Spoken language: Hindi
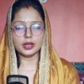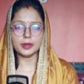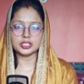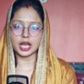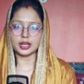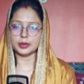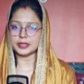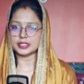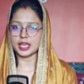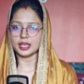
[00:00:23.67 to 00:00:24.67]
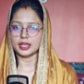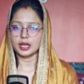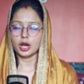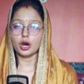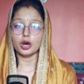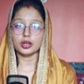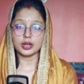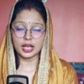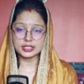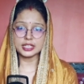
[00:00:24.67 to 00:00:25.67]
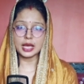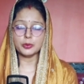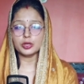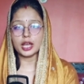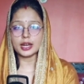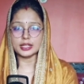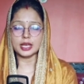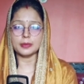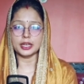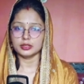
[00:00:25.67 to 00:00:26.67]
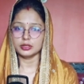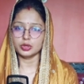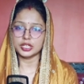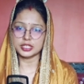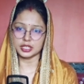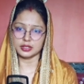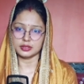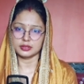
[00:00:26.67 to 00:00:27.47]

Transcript: वन में जाकर बस गए और हस्तिनापुर का राजा बने युधिष्ठिर